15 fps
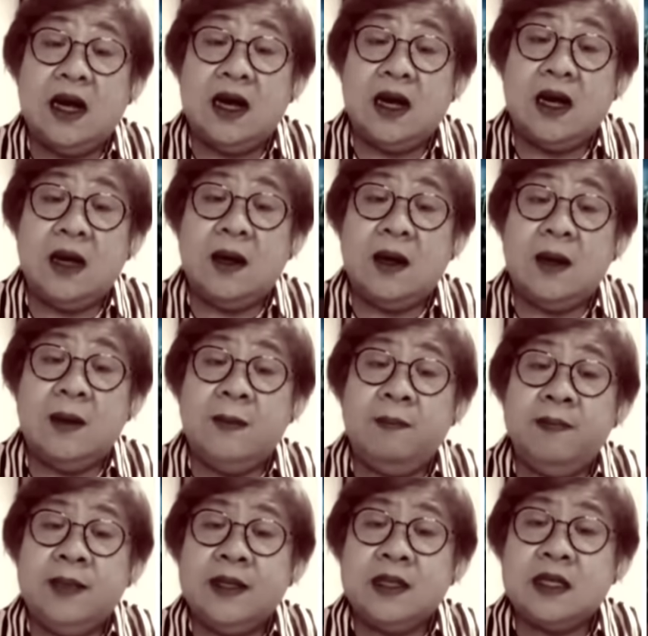Uh,
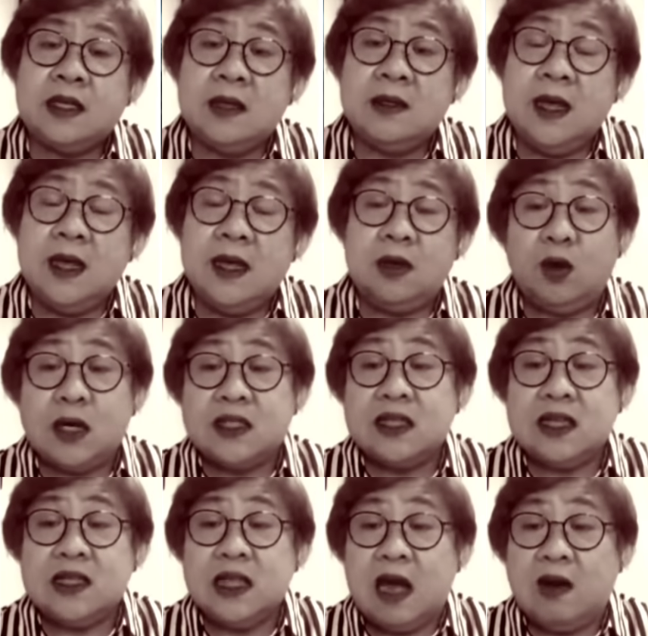sa, ito
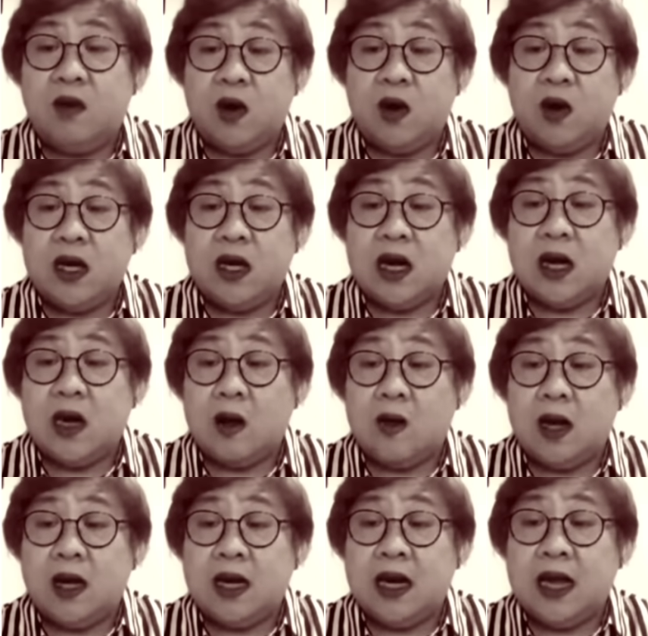kasing Davao,
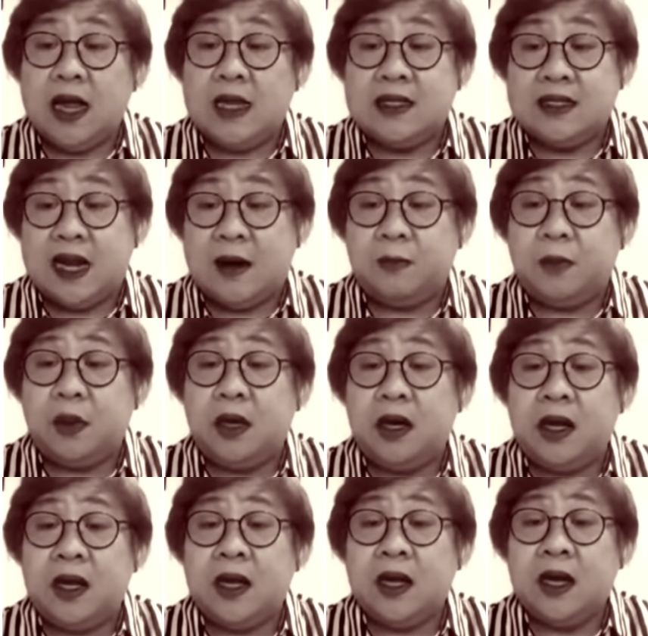ginagawa nilang example
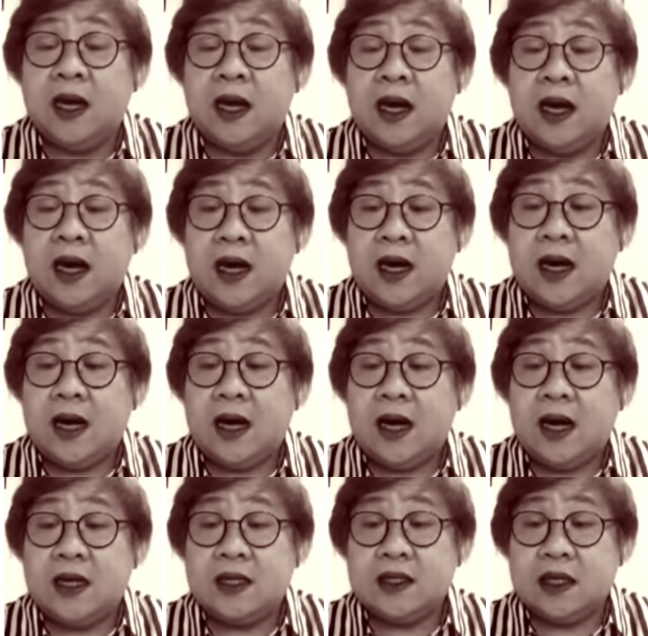eh. Mm -mm.
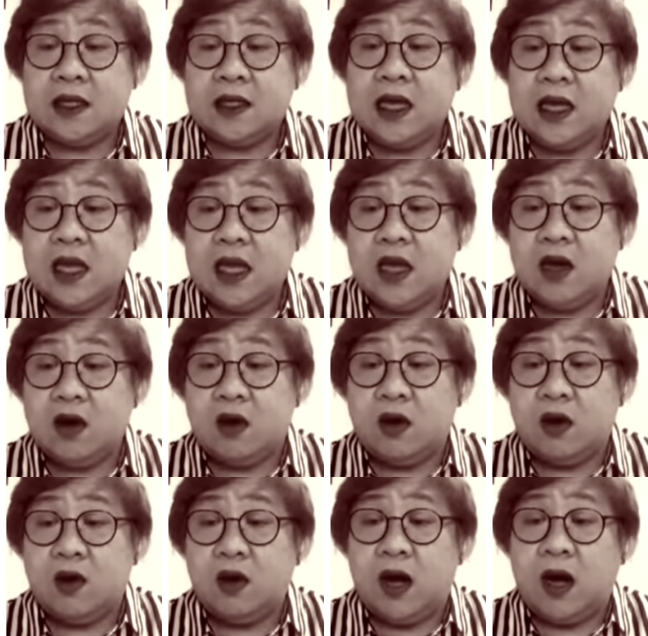Uh, at sa tingin
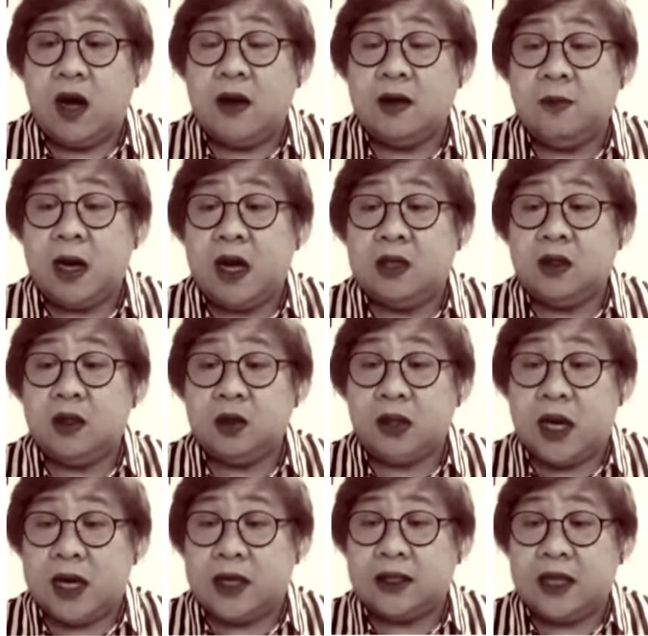ko, ko ang mga
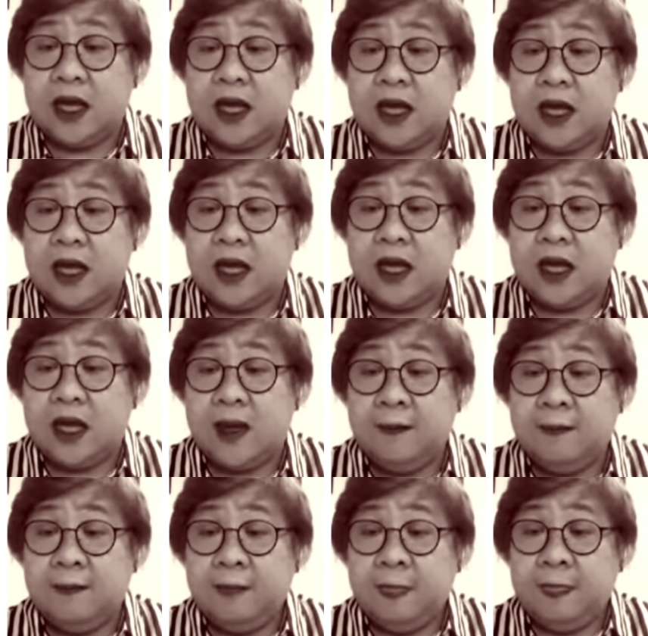Duterte eh,
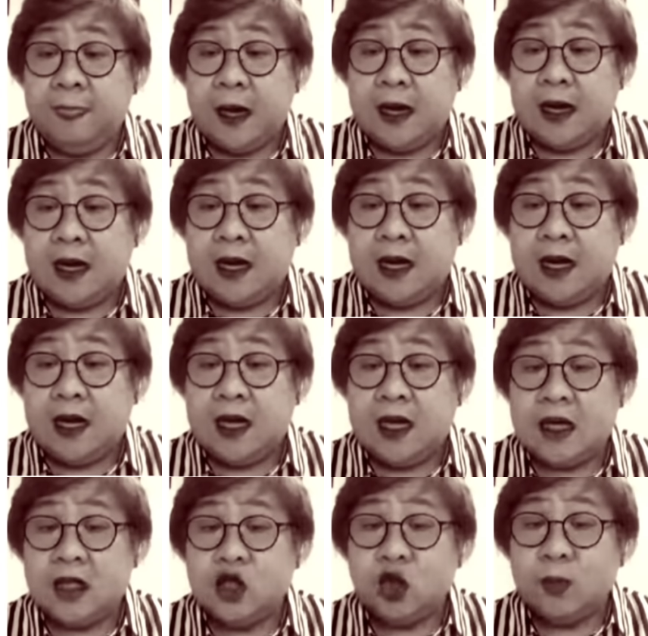
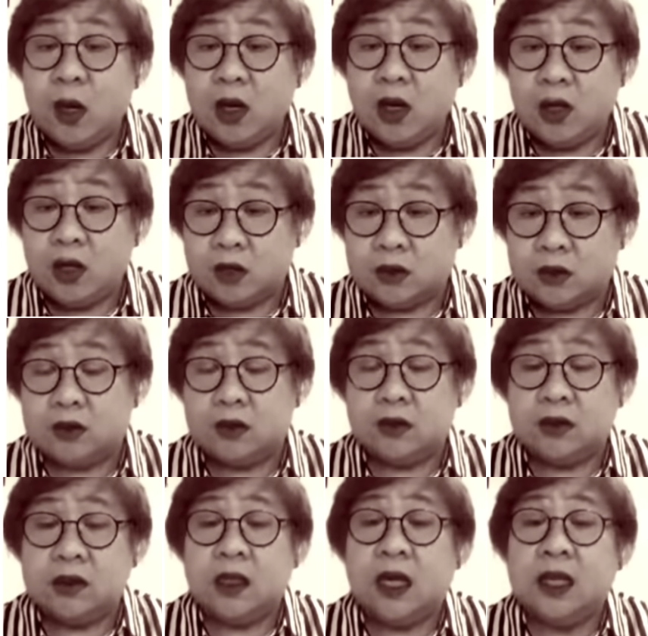uh, sumagot
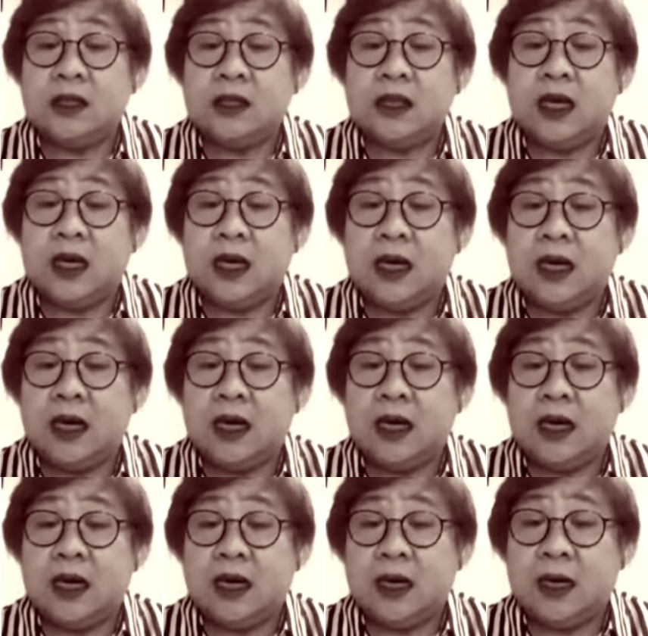at
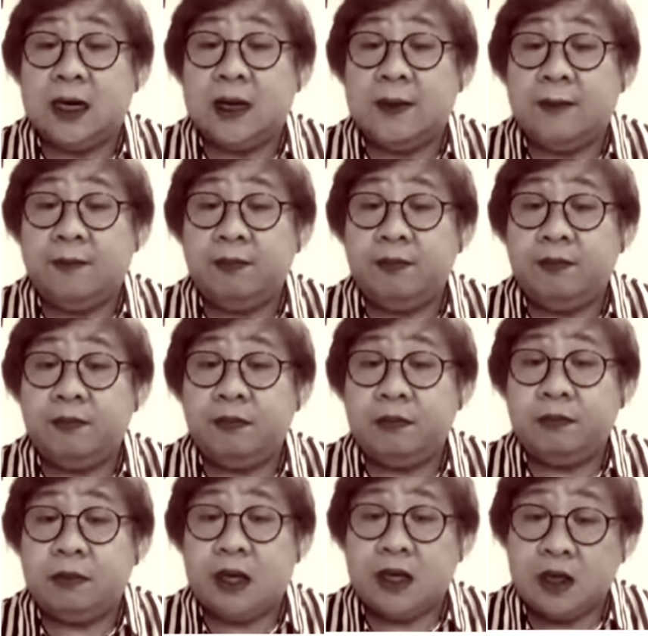uh,
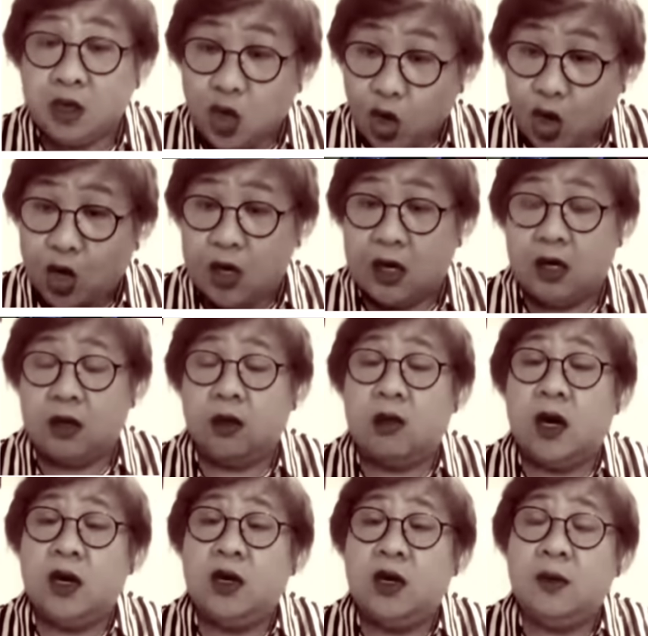mag-call
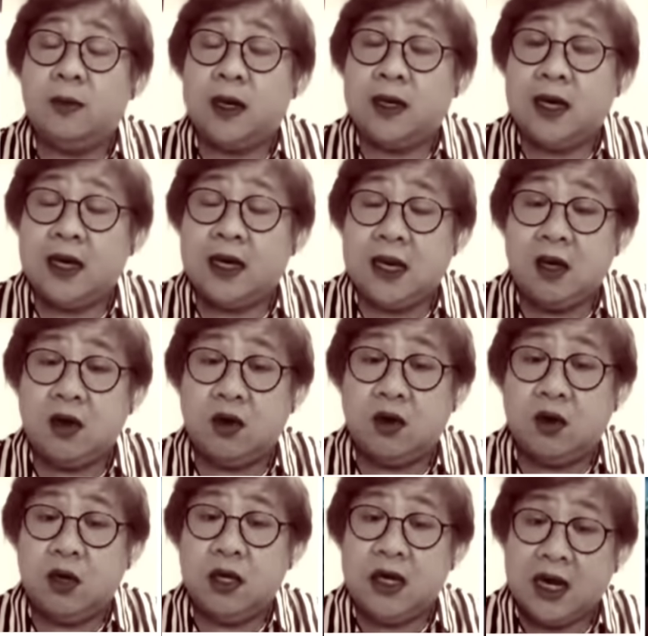kung ano man yung
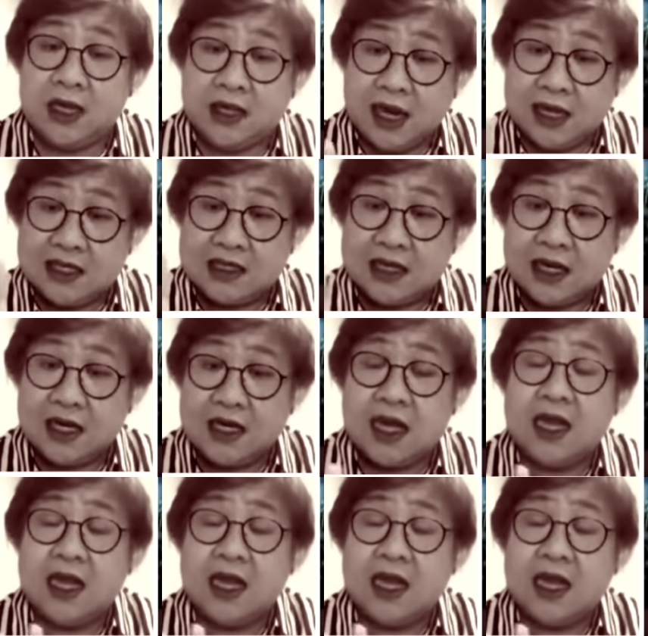i-call niya dahil sa